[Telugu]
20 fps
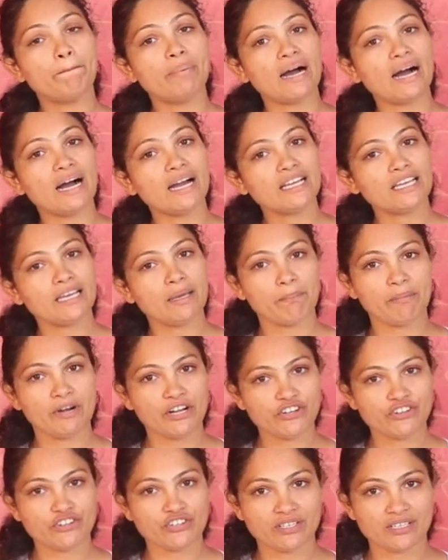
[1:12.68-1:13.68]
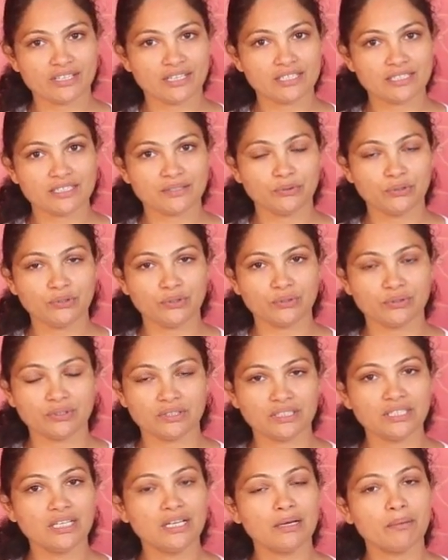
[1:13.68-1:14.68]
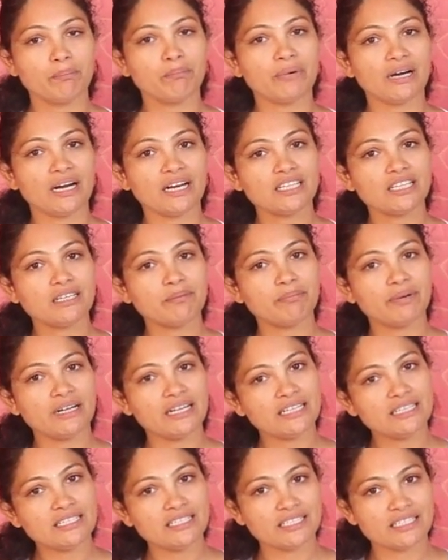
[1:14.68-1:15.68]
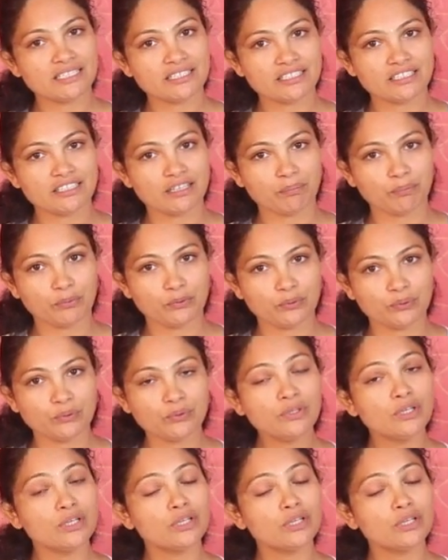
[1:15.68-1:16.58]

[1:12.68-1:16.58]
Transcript: బ్యాక్కి బెండ్ చేయాల్సి ఉంటుంది బ్యాక్కి బెండ్ చేసినప్పుడు